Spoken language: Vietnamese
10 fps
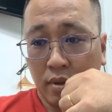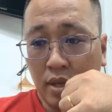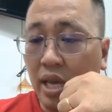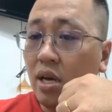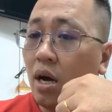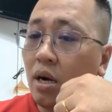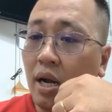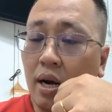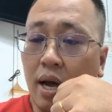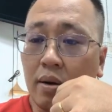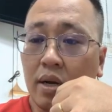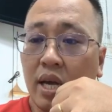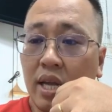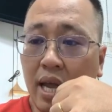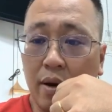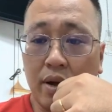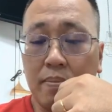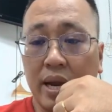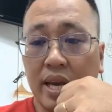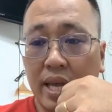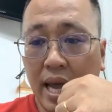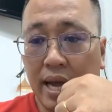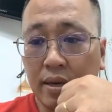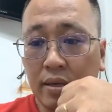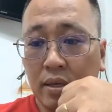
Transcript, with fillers: chỉ cần rằng là khi nào các bạn đi ngang